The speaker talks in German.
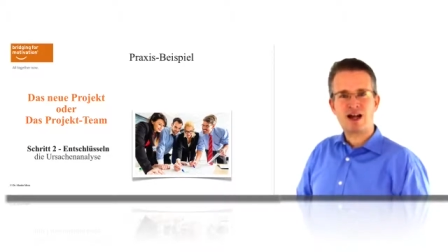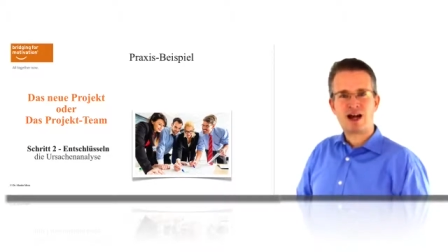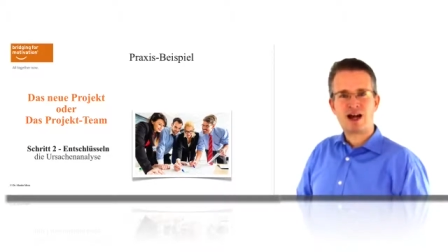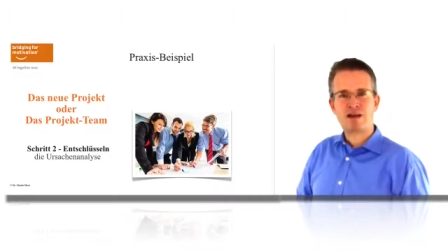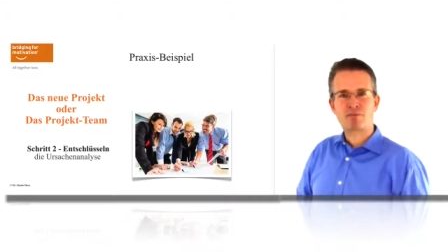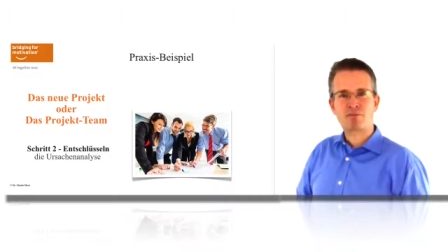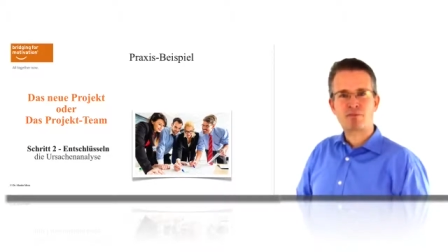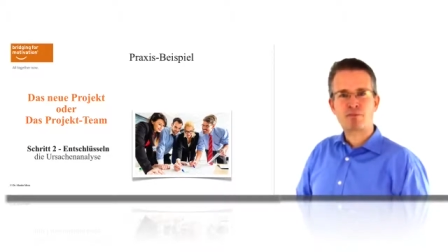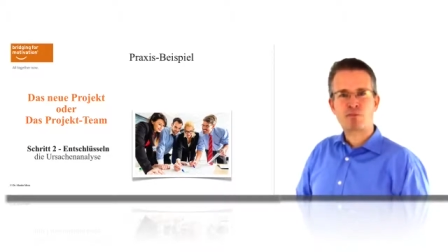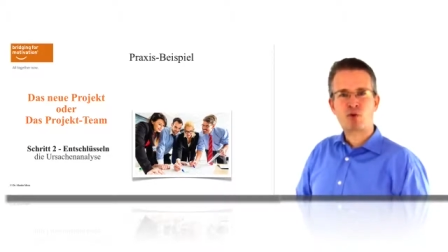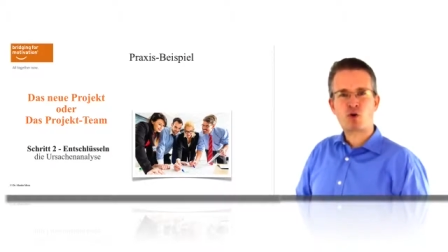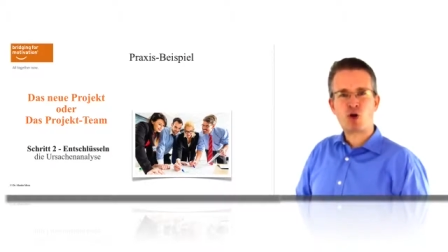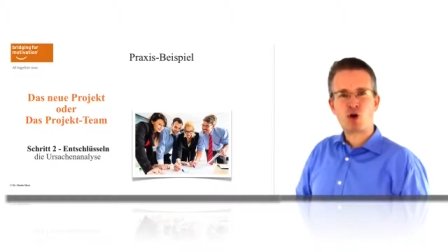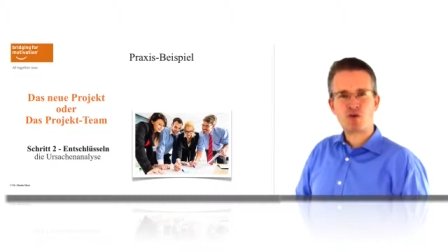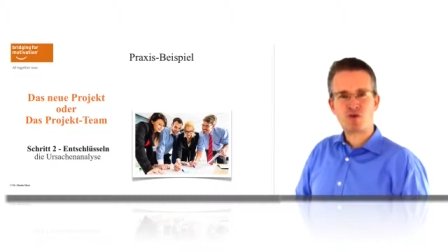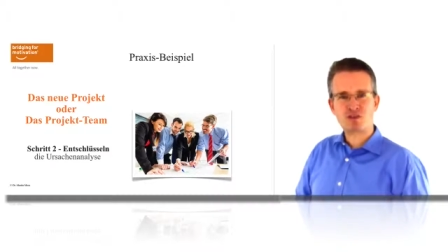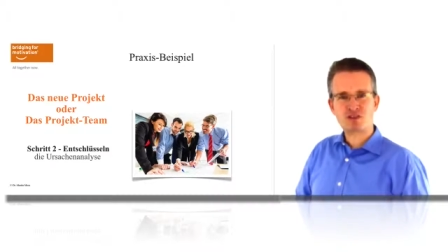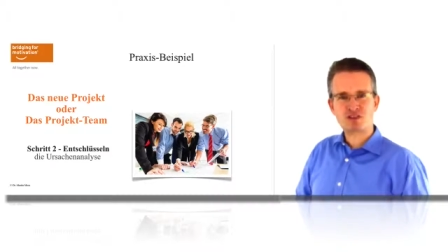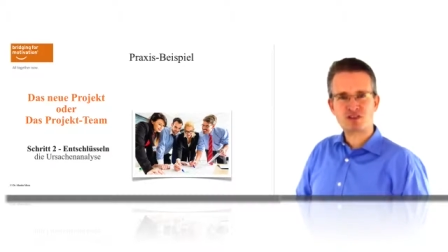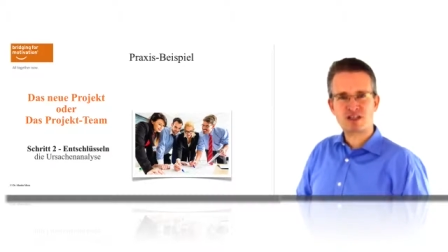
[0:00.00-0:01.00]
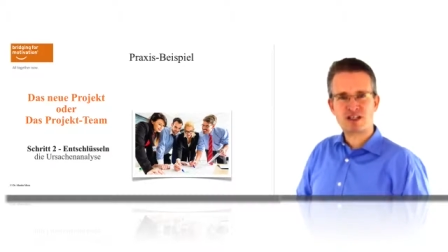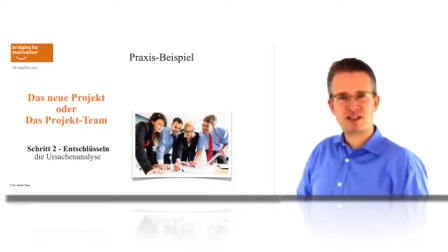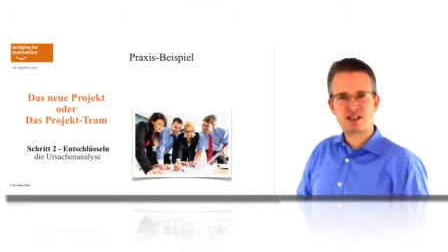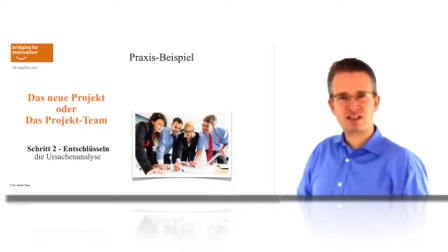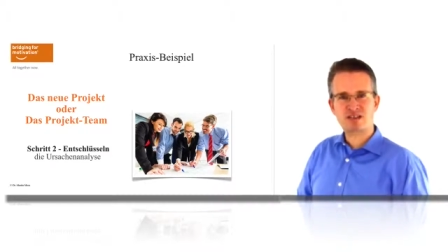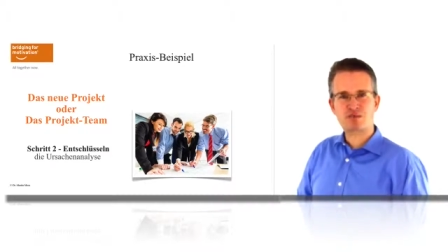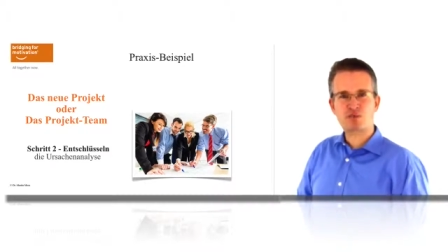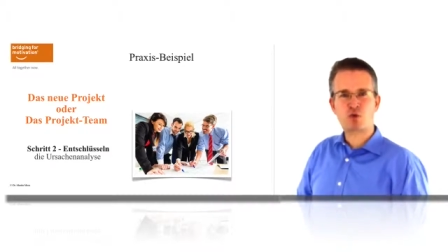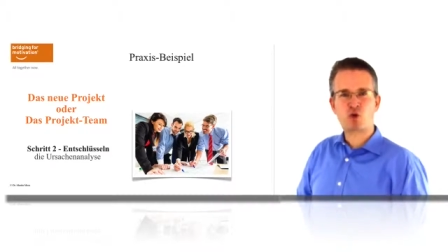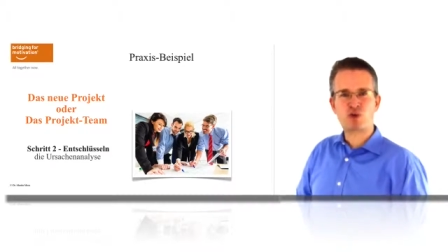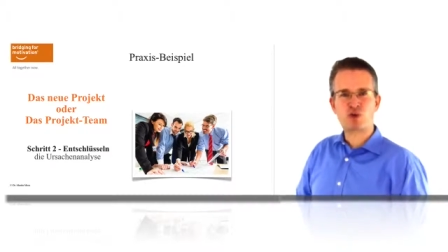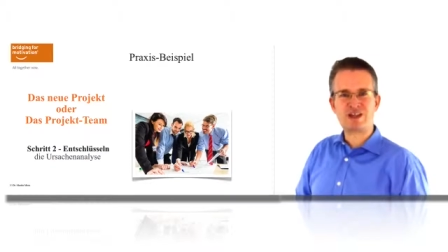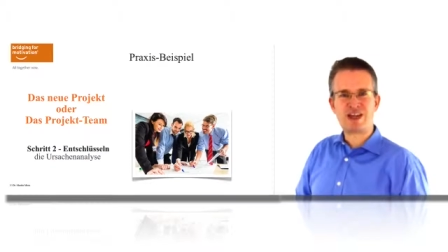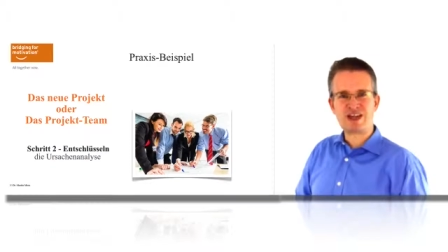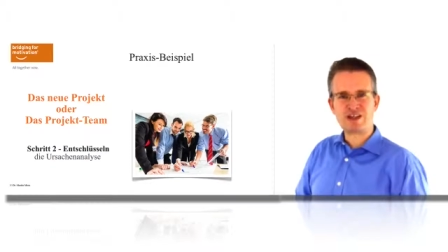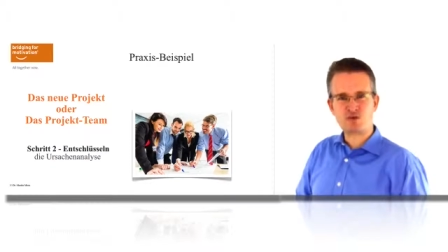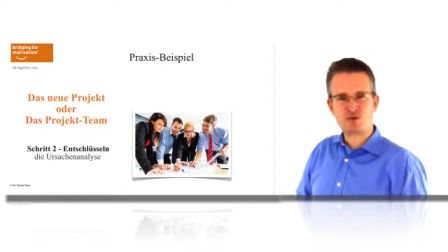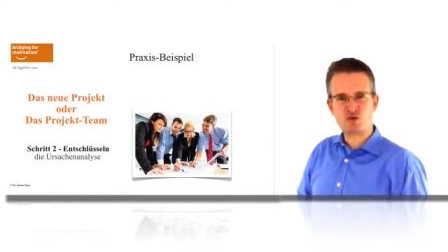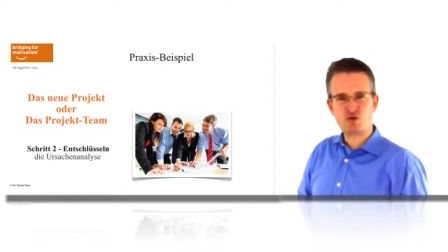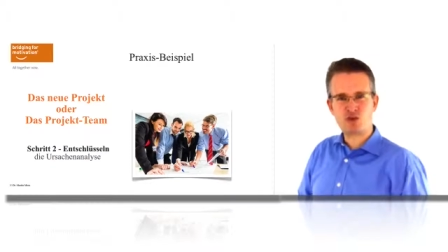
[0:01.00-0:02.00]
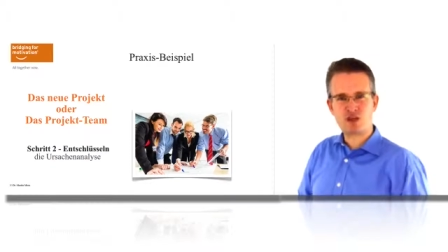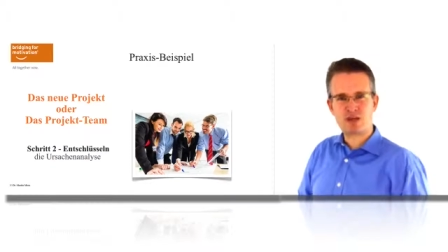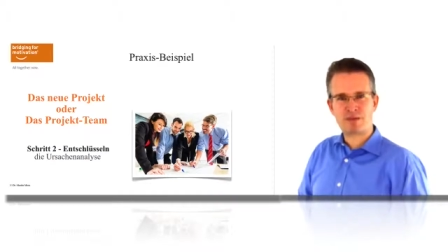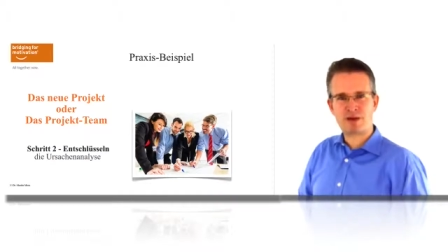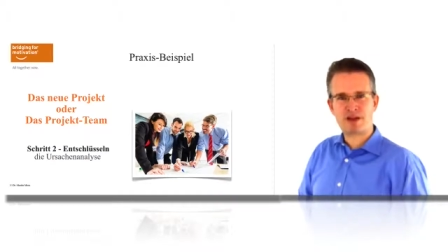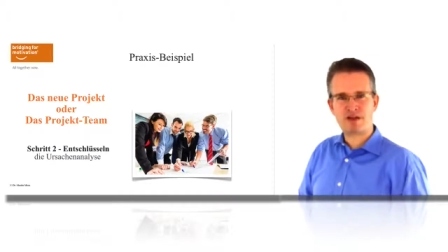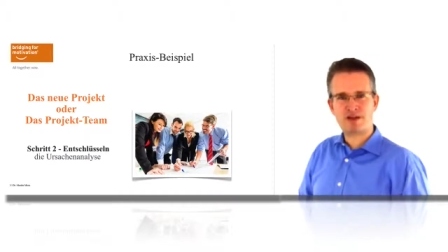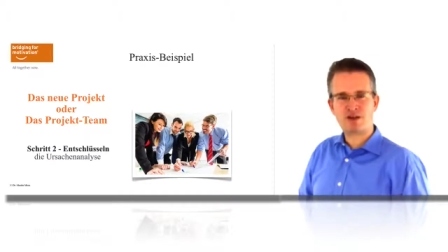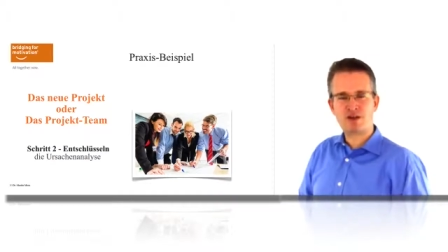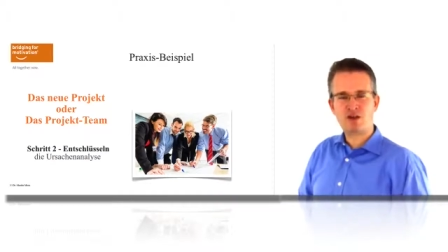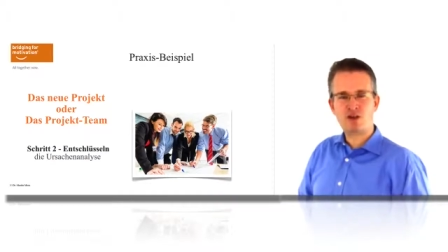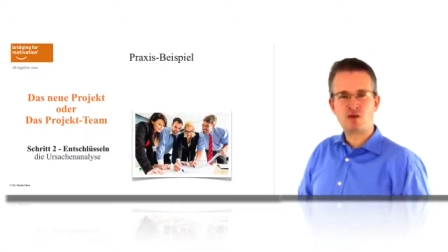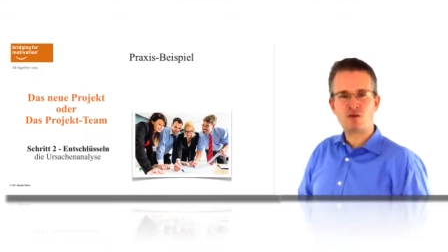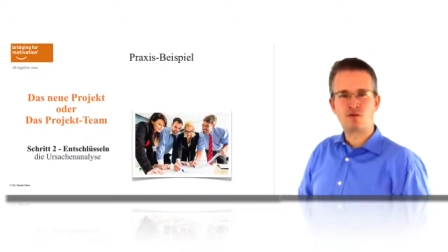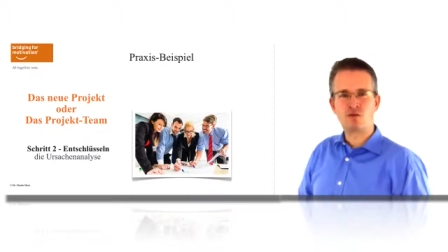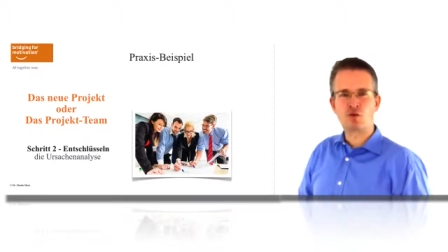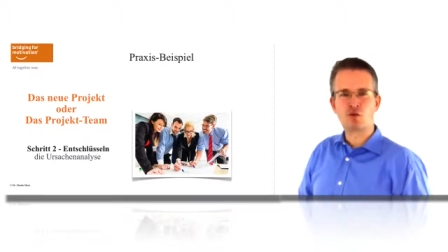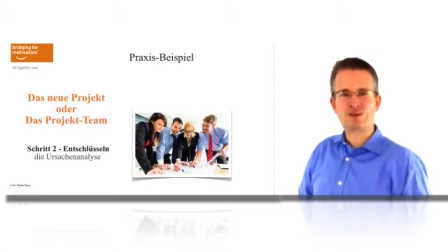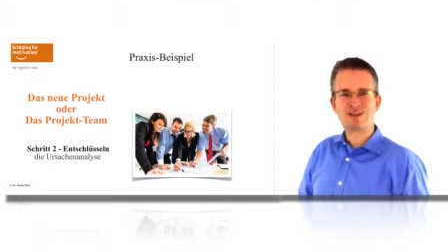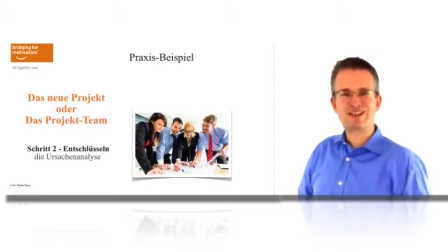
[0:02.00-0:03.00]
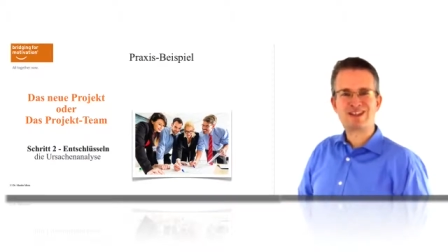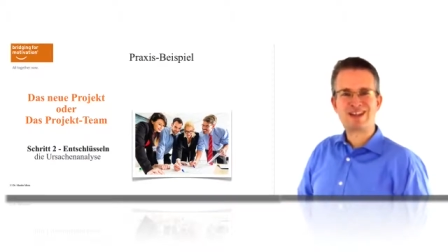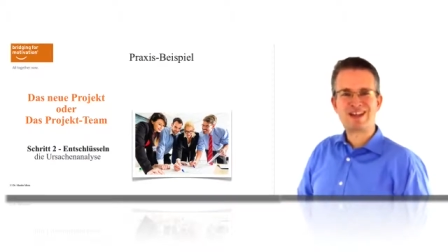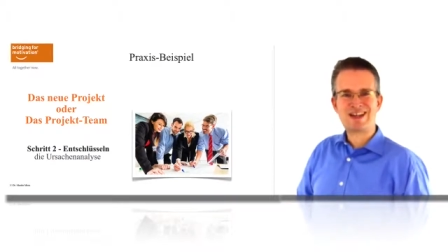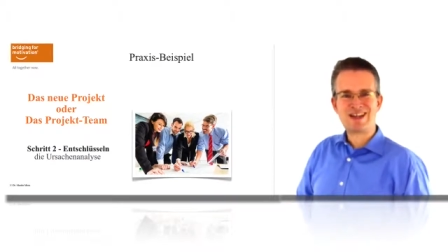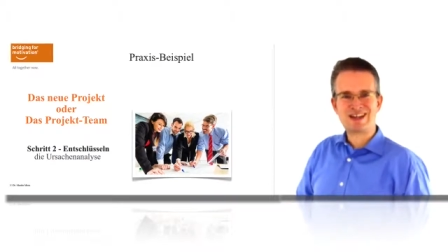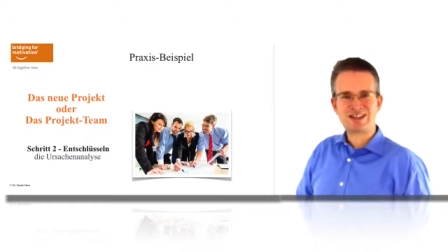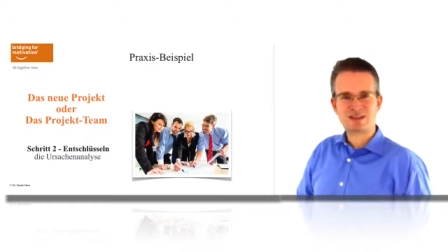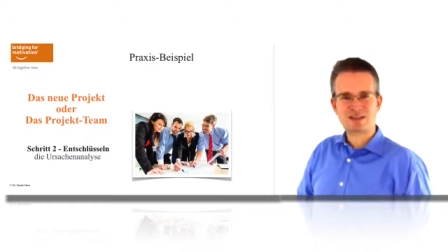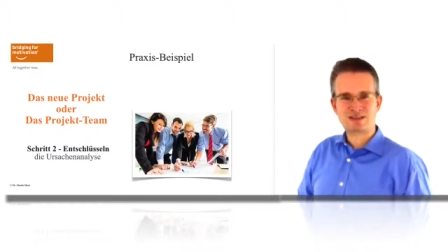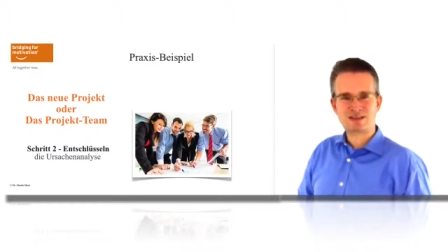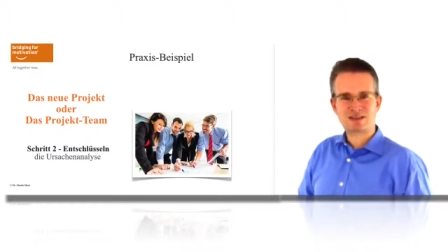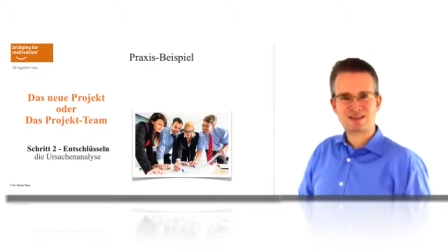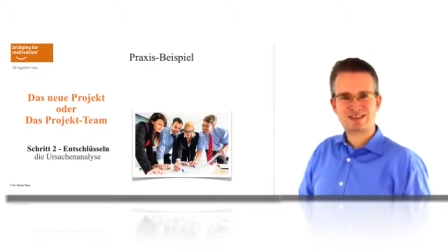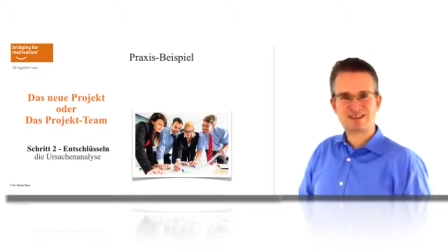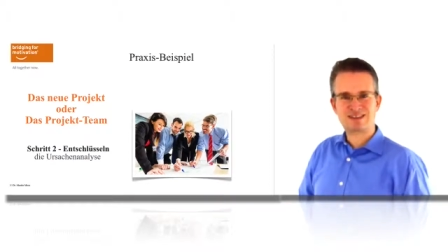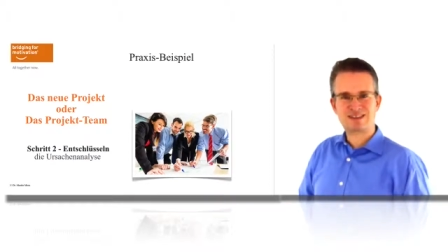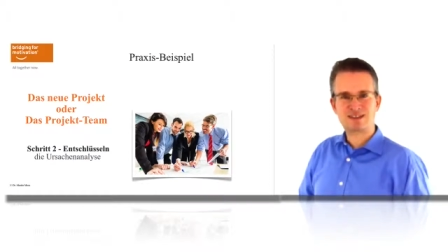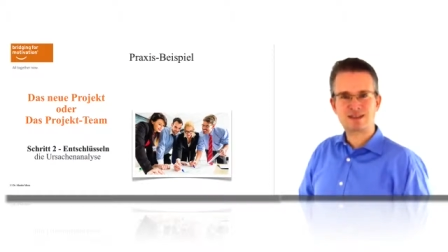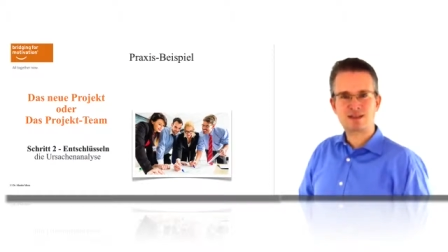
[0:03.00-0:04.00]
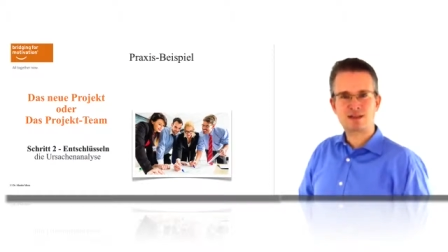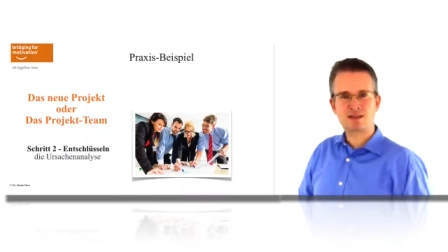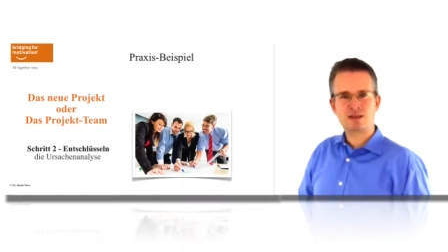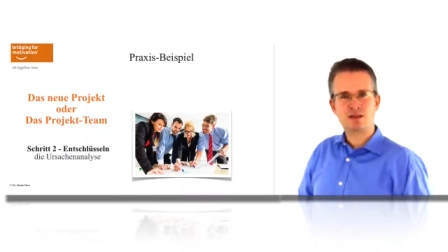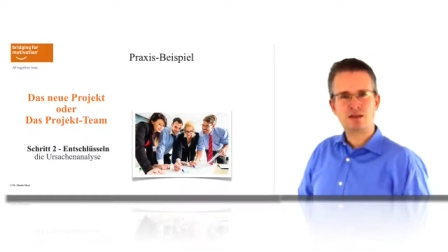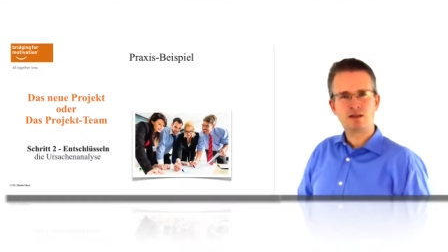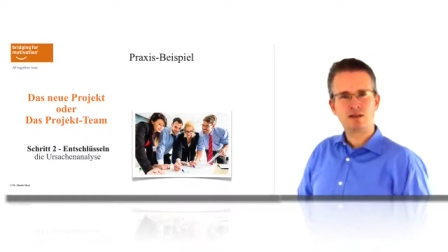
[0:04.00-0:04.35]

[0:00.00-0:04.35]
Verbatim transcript: Ein professionelles Projektfundament, wo jeder sieht,